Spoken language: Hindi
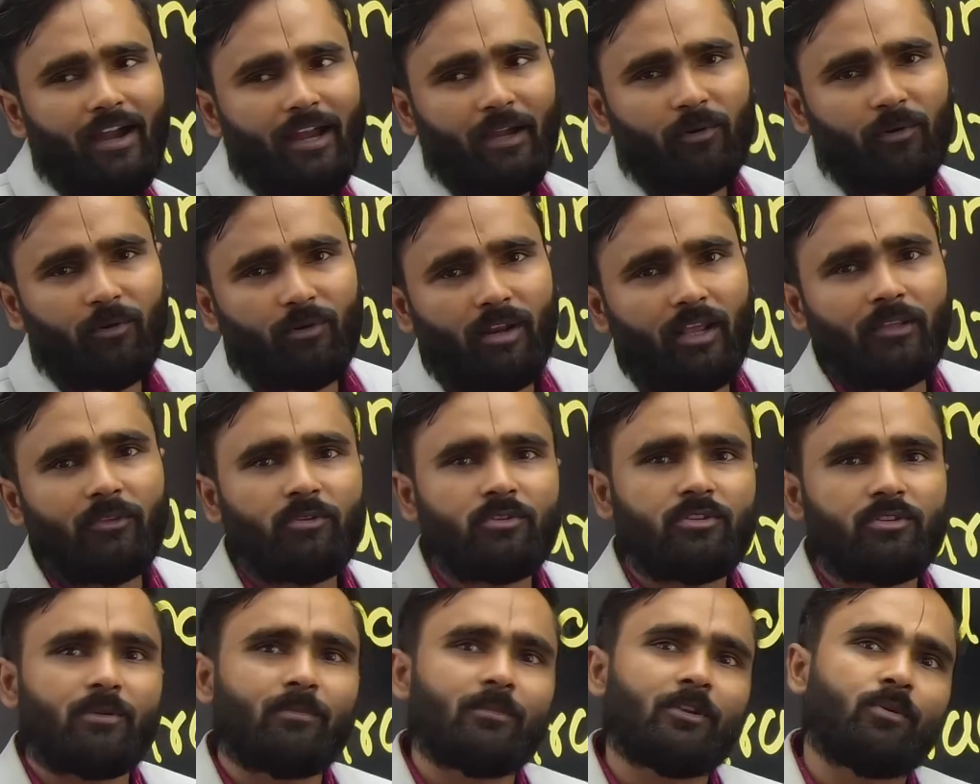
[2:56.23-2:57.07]
हो रहा है तो
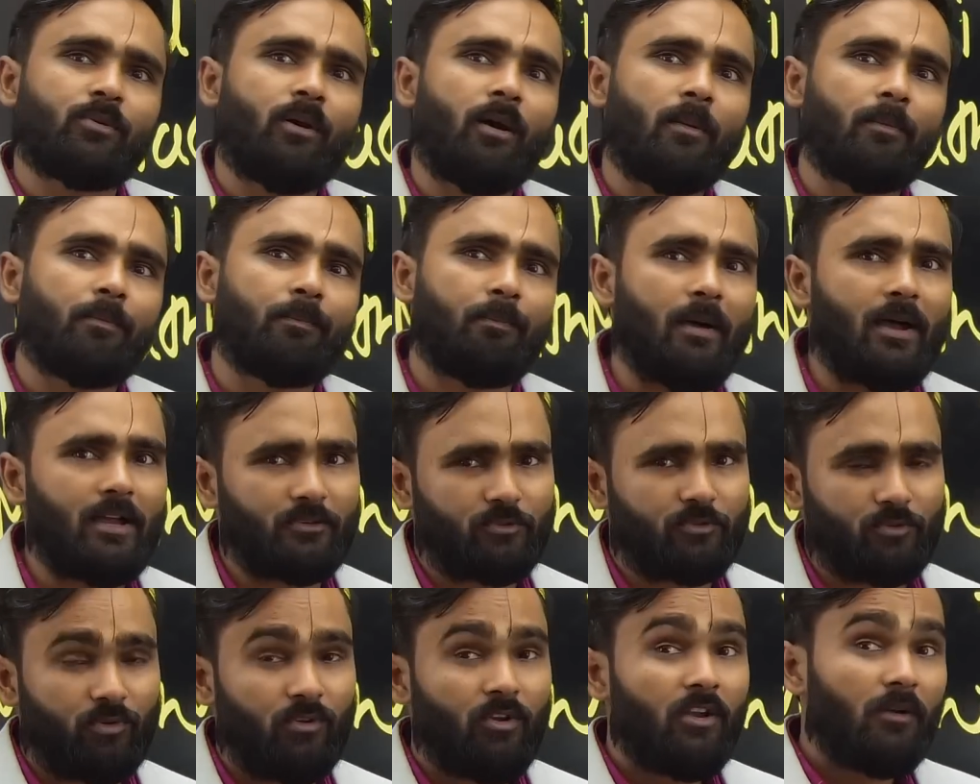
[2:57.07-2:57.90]
समझ लो आप
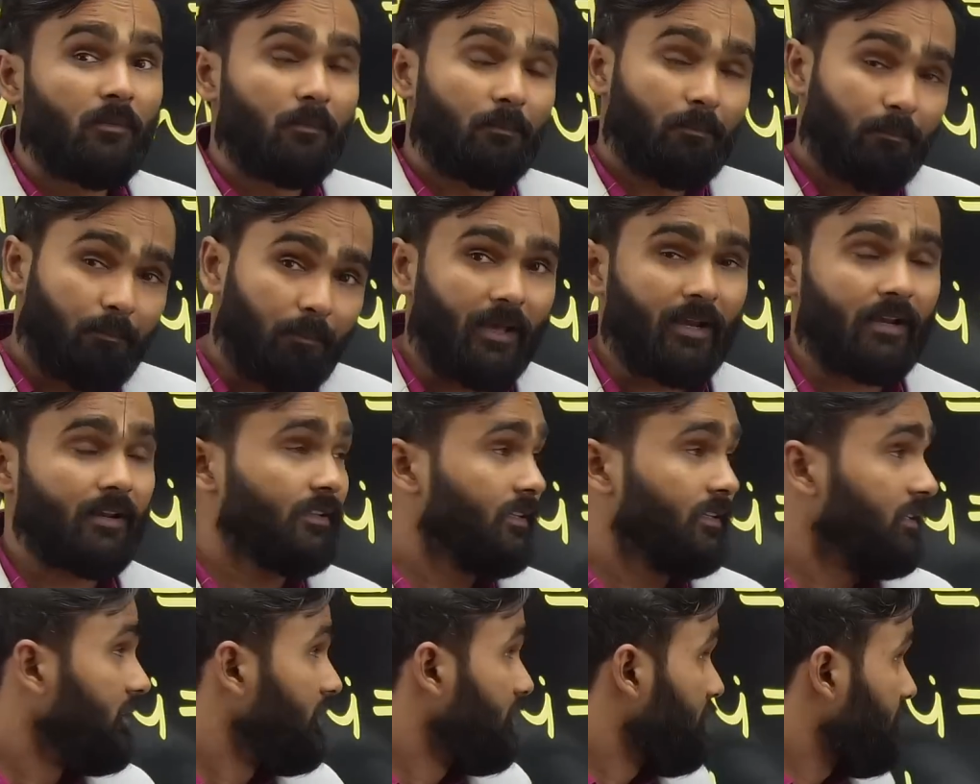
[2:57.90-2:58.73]
पास हो पर
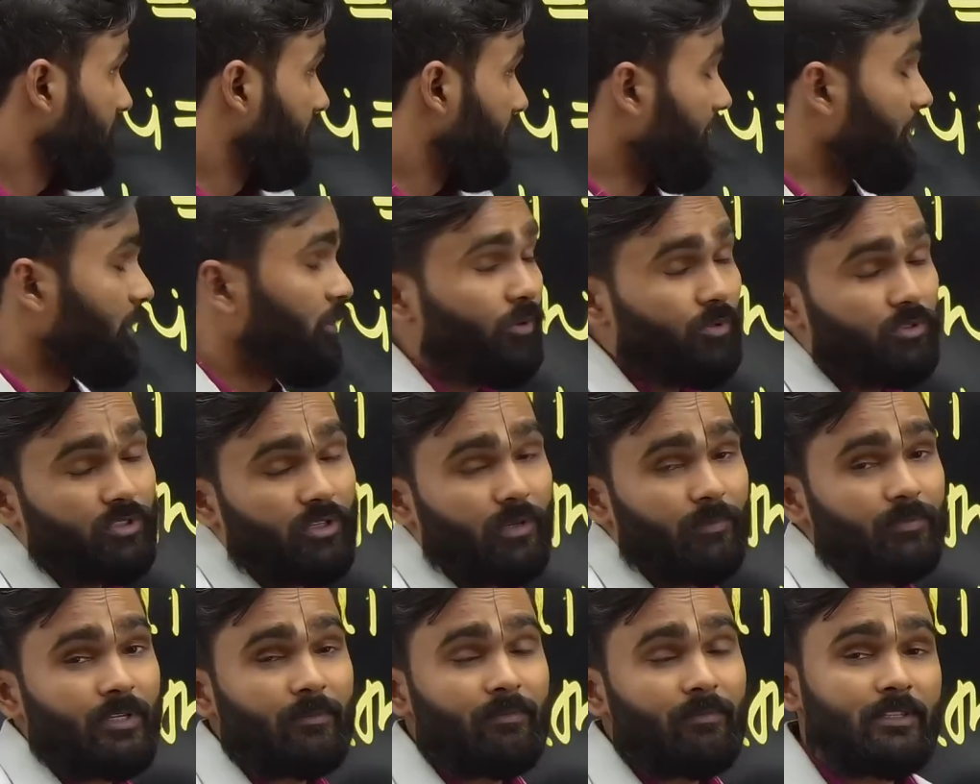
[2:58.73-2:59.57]
तीनों
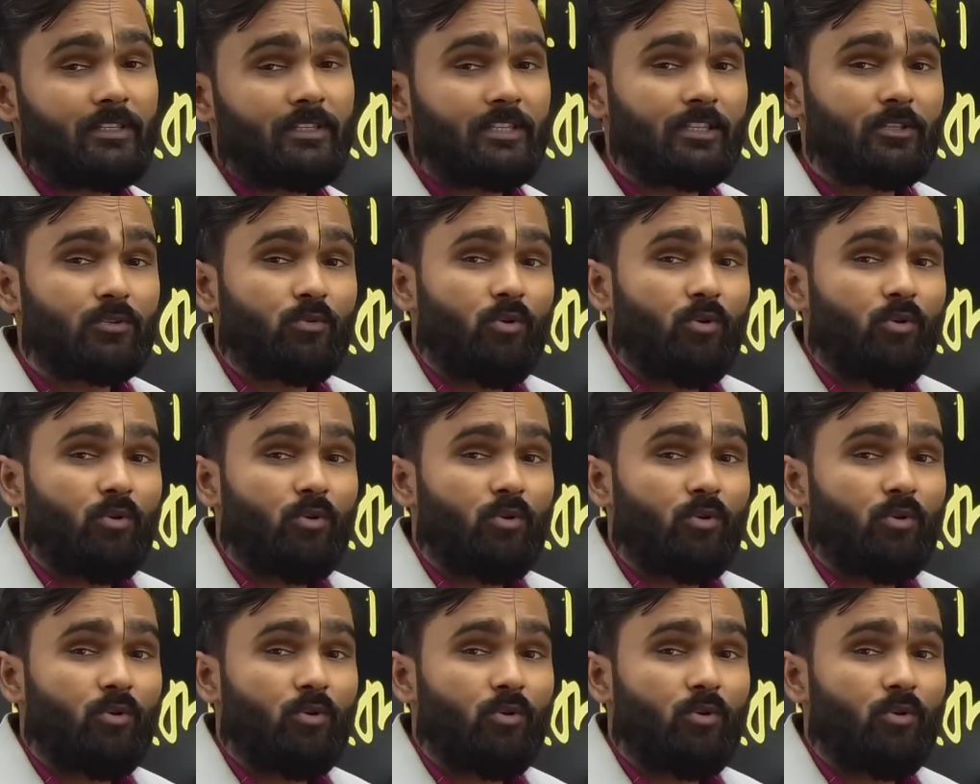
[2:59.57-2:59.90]
सब्जेक्ट में जिसको